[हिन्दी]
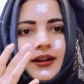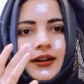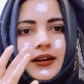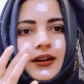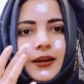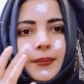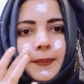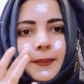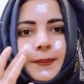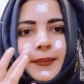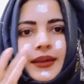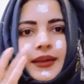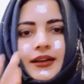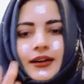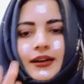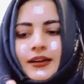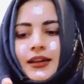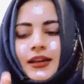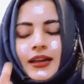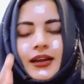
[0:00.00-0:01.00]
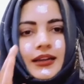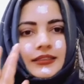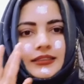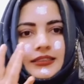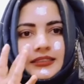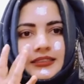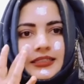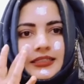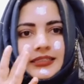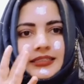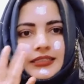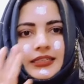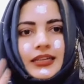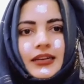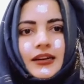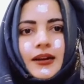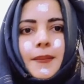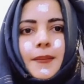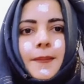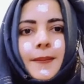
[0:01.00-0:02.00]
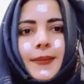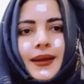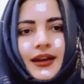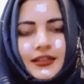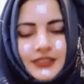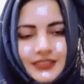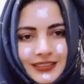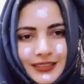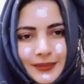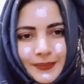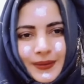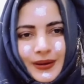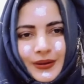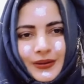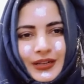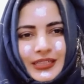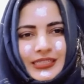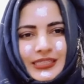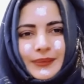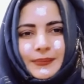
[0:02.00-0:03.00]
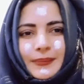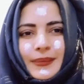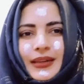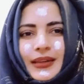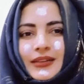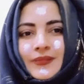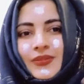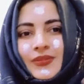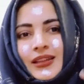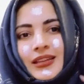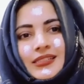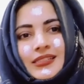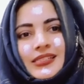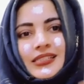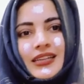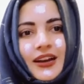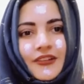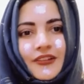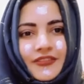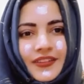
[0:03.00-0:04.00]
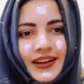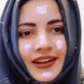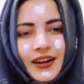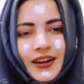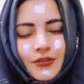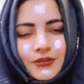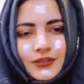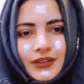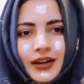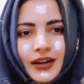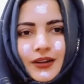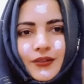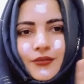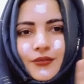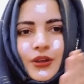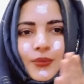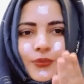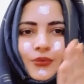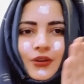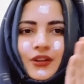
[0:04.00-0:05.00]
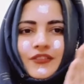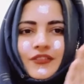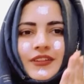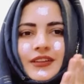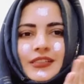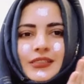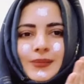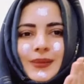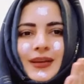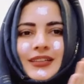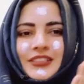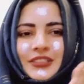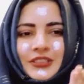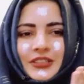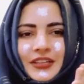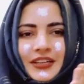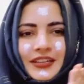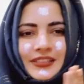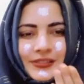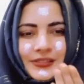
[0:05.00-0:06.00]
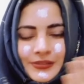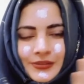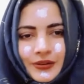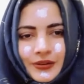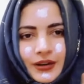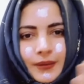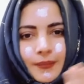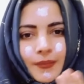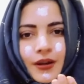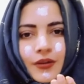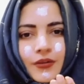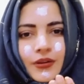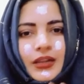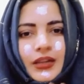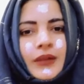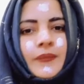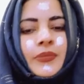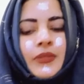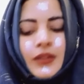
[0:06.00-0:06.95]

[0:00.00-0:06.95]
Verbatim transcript: रब भी करना है अच्छे तरीके से रब मैं अच्छा तब करूँगी जब मैं स्काफ वगैरह उतार लूँगी पूरे फेस पे अच्छे तरीके से उसको रब करूँगी